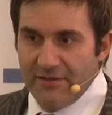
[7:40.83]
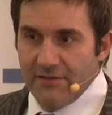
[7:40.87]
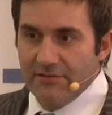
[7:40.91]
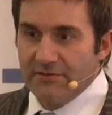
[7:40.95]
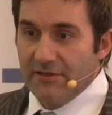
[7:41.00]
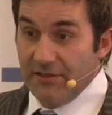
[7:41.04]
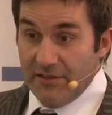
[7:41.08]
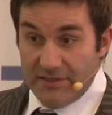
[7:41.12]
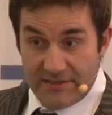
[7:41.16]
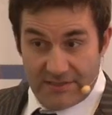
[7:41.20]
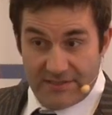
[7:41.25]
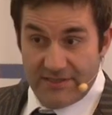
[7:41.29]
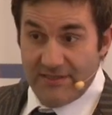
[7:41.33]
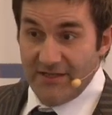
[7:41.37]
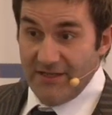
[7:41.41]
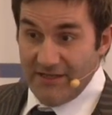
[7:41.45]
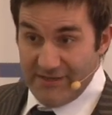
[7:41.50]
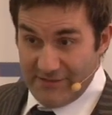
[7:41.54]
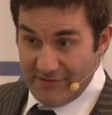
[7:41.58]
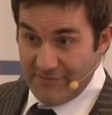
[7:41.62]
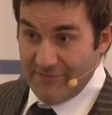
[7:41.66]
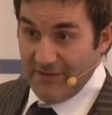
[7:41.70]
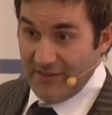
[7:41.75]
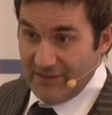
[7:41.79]
Dann ist es ihnen
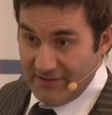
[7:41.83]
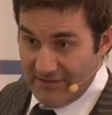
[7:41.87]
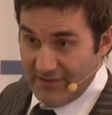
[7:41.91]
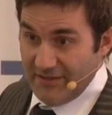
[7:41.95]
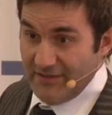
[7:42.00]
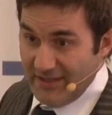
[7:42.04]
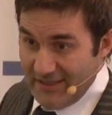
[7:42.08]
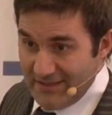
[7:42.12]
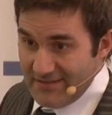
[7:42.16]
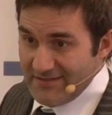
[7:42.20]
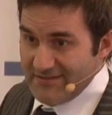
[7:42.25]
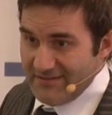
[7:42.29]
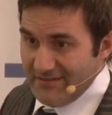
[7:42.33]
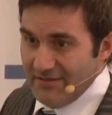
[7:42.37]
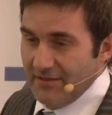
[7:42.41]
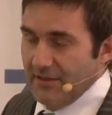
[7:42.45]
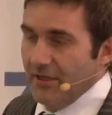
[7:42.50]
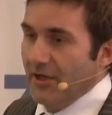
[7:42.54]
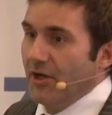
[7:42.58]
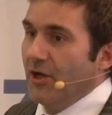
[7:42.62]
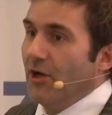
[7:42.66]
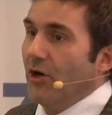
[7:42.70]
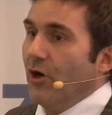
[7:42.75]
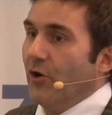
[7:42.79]
also wichtig, das.
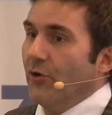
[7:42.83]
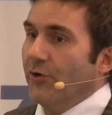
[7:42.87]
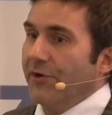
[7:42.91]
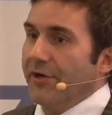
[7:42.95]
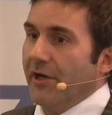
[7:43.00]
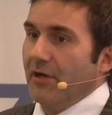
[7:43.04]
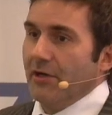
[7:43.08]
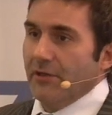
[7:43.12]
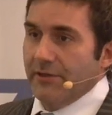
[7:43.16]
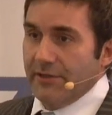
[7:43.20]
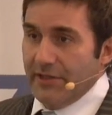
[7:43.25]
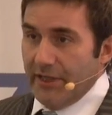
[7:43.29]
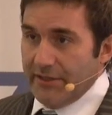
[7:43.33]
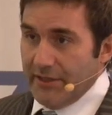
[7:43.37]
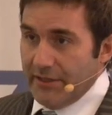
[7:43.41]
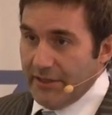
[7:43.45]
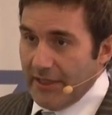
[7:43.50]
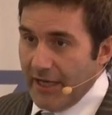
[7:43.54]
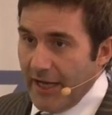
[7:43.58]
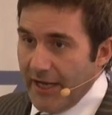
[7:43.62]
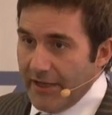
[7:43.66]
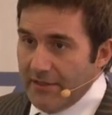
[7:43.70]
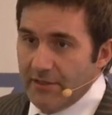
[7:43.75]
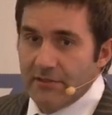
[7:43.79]
Oder, nein, nein,
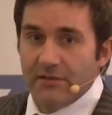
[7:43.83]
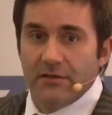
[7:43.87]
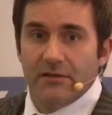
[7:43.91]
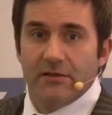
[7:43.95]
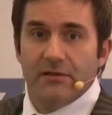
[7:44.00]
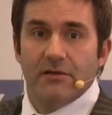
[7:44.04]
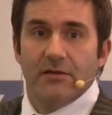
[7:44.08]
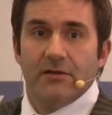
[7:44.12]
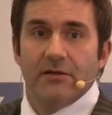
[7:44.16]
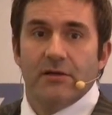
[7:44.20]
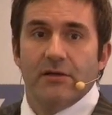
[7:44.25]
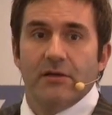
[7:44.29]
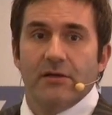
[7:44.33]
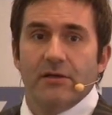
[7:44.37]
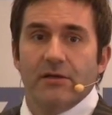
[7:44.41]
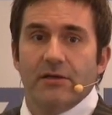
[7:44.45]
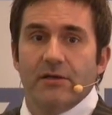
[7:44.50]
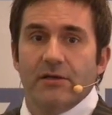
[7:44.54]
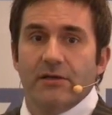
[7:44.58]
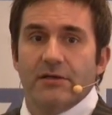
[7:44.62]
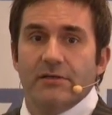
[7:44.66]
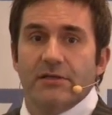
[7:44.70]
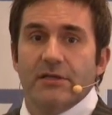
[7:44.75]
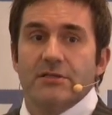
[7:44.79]
nein,
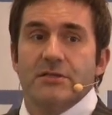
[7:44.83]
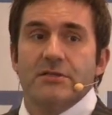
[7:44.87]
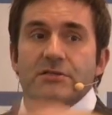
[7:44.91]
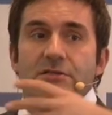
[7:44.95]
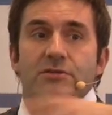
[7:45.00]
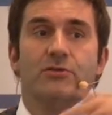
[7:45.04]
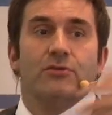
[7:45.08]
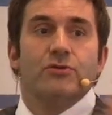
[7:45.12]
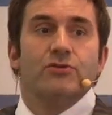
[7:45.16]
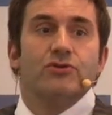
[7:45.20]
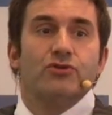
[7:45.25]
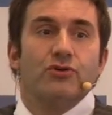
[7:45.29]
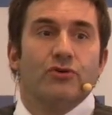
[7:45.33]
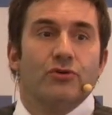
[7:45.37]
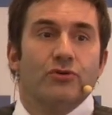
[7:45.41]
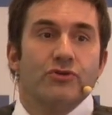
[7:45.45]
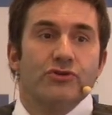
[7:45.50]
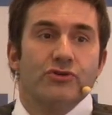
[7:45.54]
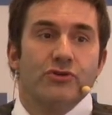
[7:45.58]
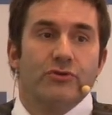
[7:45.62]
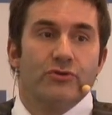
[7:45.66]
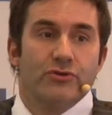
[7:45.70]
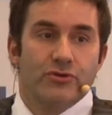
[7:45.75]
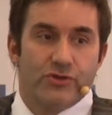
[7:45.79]
das ist so und so und
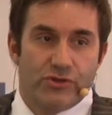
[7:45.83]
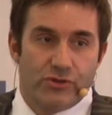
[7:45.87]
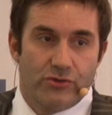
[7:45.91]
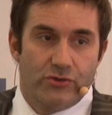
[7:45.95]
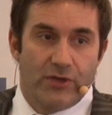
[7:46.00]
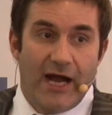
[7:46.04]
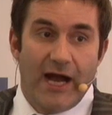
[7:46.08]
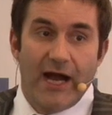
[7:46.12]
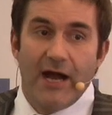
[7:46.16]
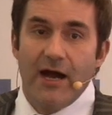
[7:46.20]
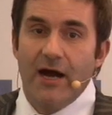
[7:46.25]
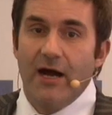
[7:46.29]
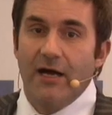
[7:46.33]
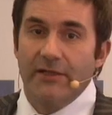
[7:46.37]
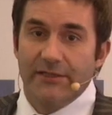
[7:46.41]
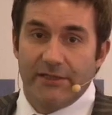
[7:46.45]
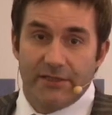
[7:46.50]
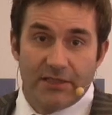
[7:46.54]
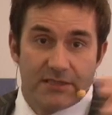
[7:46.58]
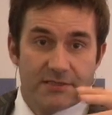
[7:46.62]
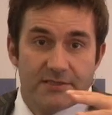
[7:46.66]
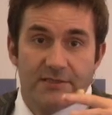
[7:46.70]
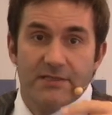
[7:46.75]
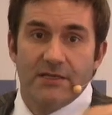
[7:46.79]
so und so. Ah, dann
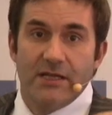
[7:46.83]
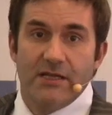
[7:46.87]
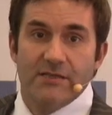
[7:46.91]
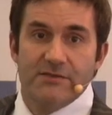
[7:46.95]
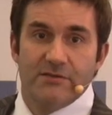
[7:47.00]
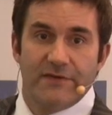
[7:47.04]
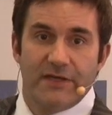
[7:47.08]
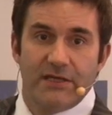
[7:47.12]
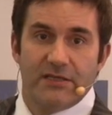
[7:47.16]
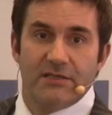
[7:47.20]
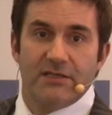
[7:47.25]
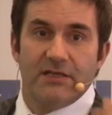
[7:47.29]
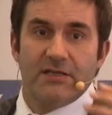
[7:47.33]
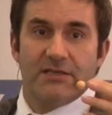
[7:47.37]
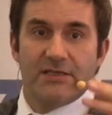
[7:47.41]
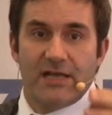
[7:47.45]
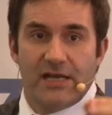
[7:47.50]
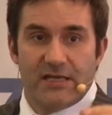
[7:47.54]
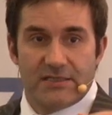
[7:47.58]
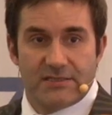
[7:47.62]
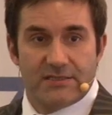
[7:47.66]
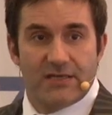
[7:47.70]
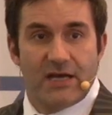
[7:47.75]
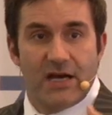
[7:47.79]
ist es ihnen also wichtig,
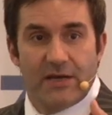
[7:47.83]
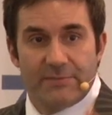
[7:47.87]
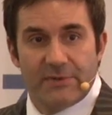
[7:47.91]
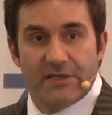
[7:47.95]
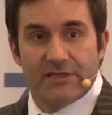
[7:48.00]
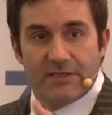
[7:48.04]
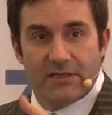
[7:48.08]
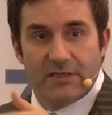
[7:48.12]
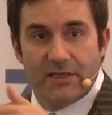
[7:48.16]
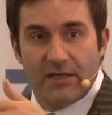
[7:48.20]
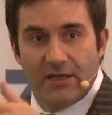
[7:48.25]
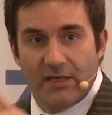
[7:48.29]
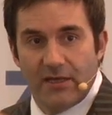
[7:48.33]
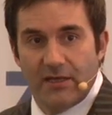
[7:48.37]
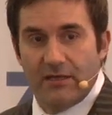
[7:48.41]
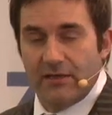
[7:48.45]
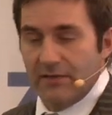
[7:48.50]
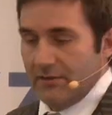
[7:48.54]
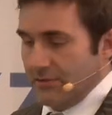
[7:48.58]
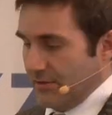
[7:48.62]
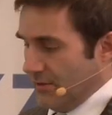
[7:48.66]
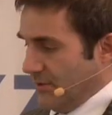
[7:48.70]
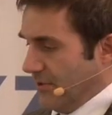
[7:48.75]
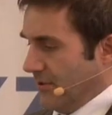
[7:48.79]
das. A, B, C, D, E.
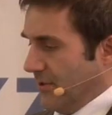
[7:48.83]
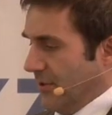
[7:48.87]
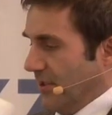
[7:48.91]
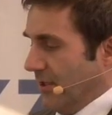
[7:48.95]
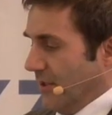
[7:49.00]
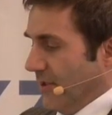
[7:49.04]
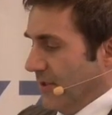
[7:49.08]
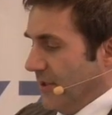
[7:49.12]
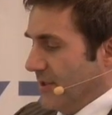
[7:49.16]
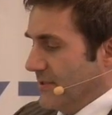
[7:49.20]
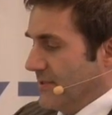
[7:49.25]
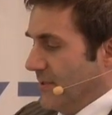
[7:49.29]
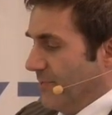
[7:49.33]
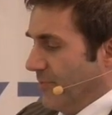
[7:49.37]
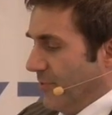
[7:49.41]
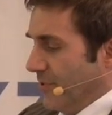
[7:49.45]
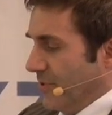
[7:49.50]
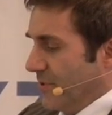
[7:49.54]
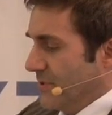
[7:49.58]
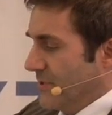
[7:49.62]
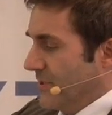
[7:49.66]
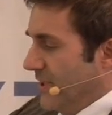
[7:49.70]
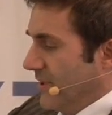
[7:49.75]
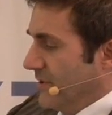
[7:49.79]
Das ist die
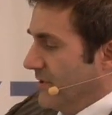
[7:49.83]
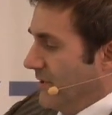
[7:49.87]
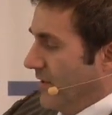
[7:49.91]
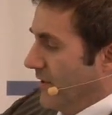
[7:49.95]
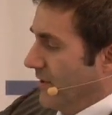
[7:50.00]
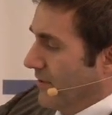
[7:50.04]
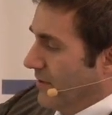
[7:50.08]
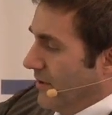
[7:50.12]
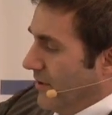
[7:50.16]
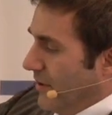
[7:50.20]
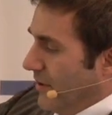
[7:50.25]
Brückentechnik.